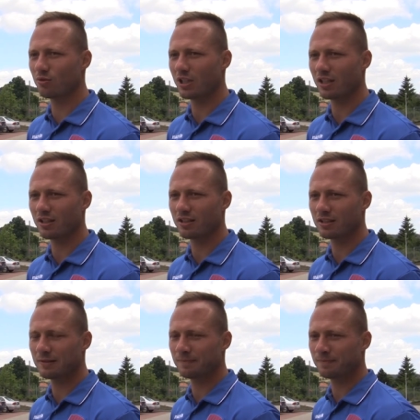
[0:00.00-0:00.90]
Tutaj
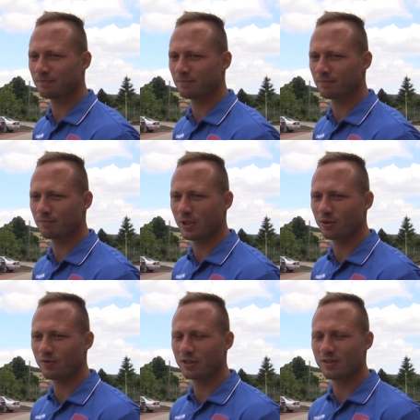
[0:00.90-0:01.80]

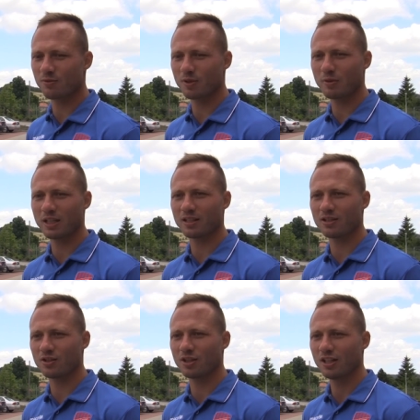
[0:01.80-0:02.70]
planowane są chyba
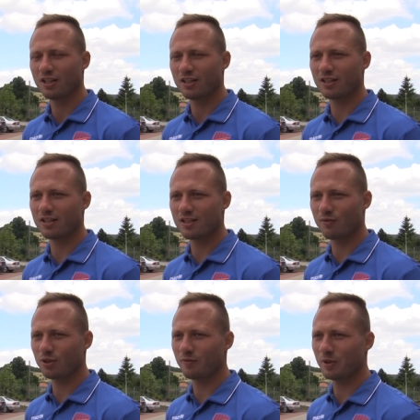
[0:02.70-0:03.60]
jakieś
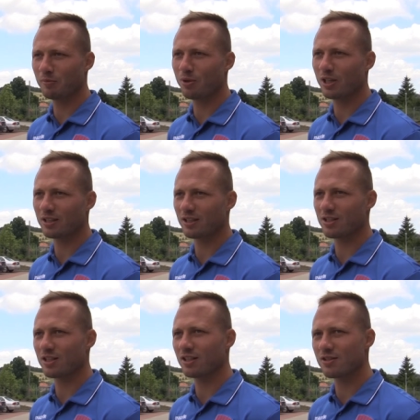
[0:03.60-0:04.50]
zawody w paintballa,
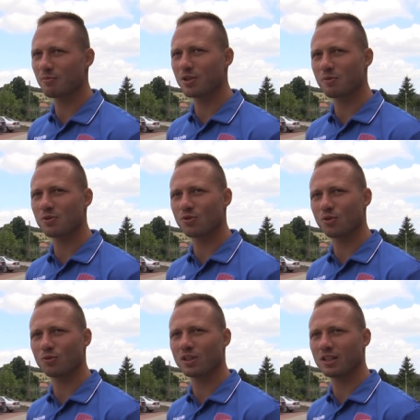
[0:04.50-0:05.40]
także zobaczymy co
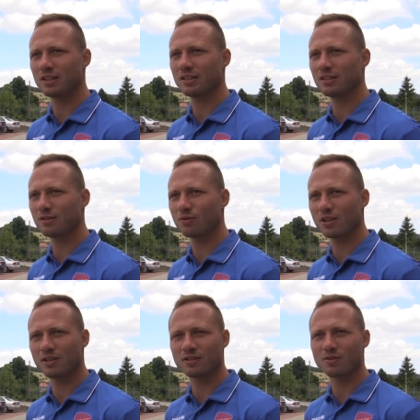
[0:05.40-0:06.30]
się uda
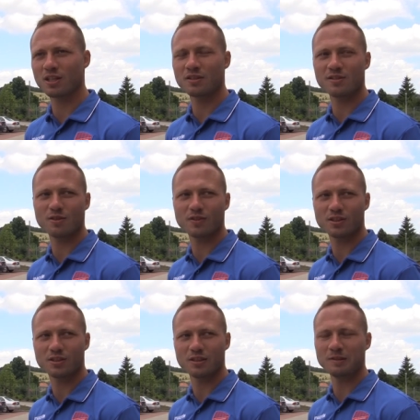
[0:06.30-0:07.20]
tutaj
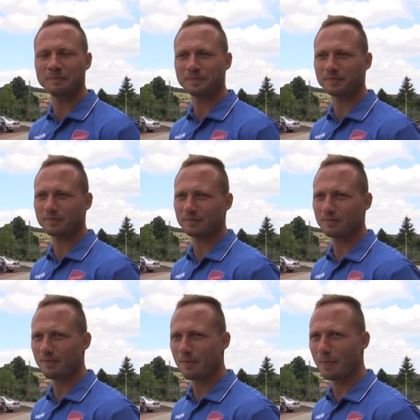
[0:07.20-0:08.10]
zorganizować i
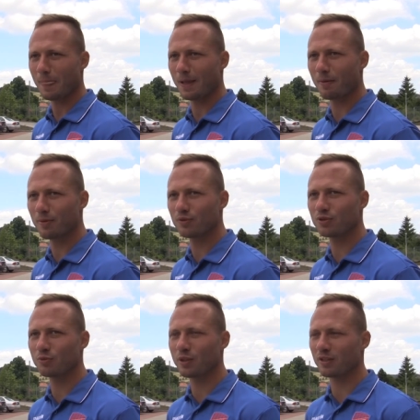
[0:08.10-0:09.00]
na pewno
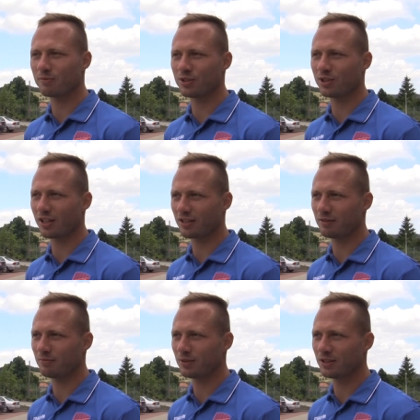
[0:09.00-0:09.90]
ten weekend będzie
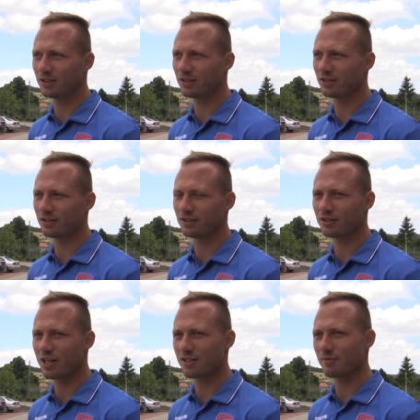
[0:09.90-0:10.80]
takim e,
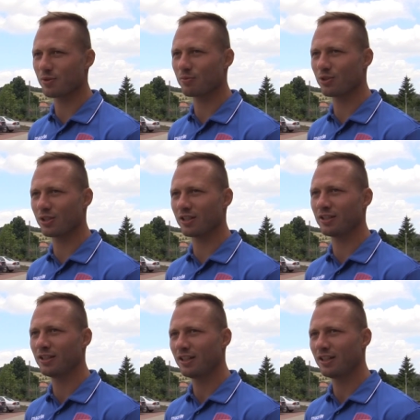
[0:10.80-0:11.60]
czasem, żeby się